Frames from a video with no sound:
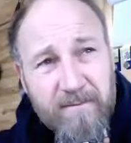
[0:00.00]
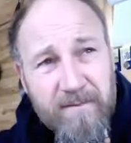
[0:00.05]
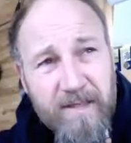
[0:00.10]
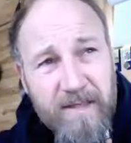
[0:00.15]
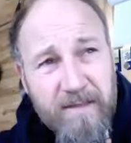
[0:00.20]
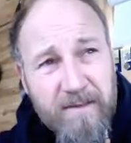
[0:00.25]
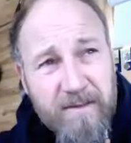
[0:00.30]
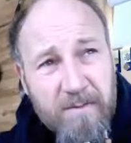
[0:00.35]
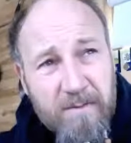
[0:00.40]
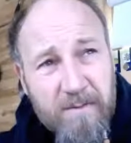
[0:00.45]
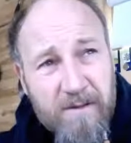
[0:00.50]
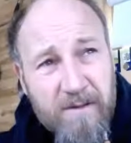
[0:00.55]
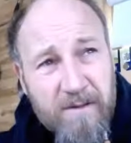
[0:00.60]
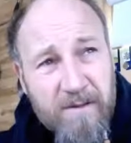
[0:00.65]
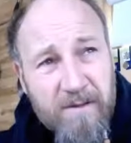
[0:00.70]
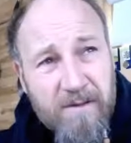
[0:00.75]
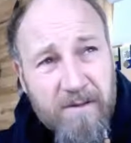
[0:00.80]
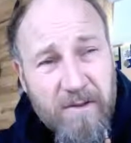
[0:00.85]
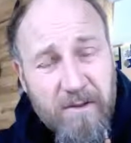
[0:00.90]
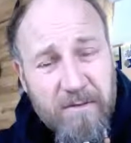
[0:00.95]
irgendwie muss ich
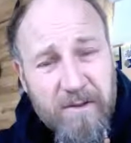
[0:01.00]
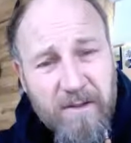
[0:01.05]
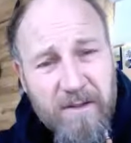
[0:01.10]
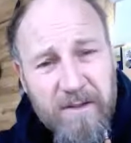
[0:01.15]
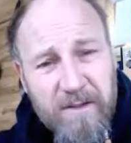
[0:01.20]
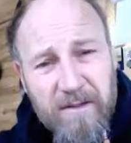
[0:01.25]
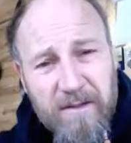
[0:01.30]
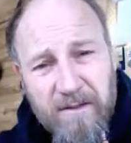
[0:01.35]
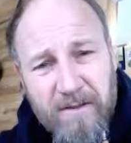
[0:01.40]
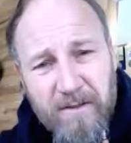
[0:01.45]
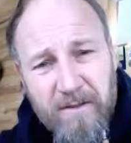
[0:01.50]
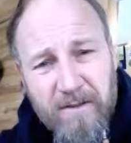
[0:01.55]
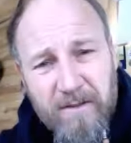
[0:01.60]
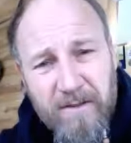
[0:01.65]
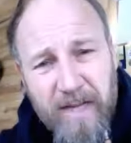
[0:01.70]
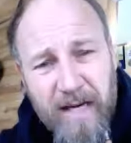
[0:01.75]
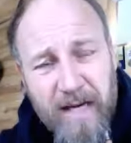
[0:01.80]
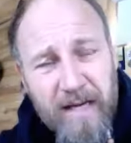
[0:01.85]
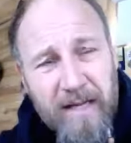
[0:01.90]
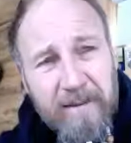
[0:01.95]
dann selber halt sagen,
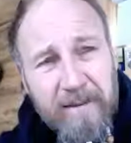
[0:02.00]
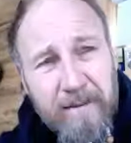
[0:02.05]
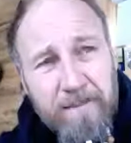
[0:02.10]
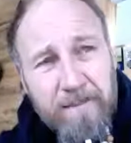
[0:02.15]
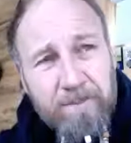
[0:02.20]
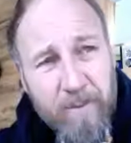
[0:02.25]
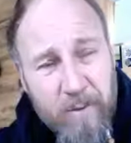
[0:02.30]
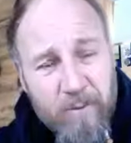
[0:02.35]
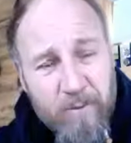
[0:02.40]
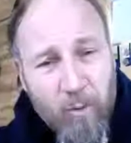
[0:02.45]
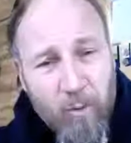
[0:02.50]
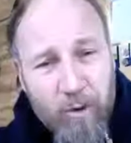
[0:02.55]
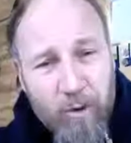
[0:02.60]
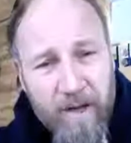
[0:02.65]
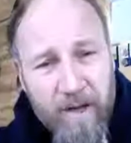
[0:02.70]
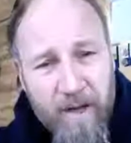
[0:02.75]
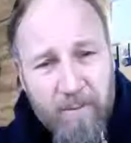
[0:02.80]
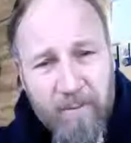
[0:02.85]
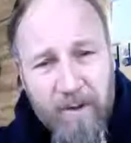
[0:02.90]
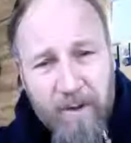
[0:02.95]
nein, das mache
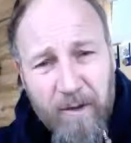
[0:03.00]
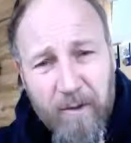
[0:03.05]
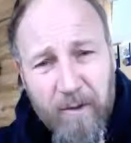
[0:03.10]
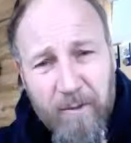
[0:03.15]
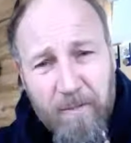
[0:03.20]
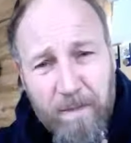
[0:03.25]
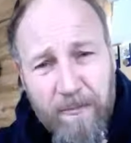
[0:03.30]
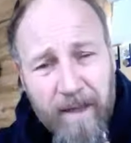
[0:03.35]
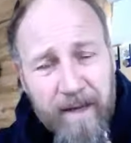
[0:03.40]
ich eben gerade.